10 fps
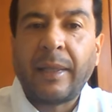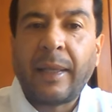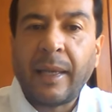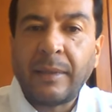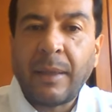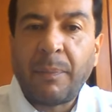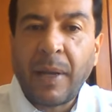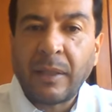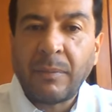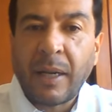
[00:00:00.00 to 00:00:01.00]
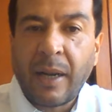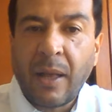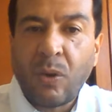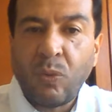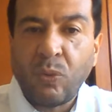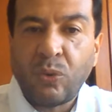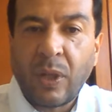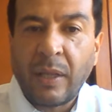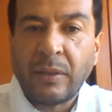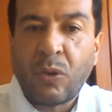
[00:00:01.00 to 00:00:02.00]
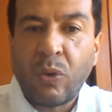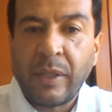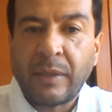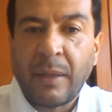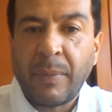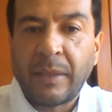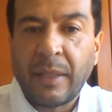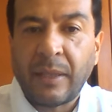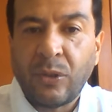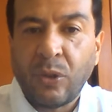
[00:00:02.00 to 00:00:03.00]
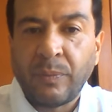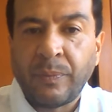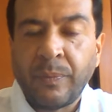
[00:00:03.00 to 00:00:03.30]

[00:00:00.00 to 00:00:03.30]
qué se plasma cada uno de ustedes con esta investigación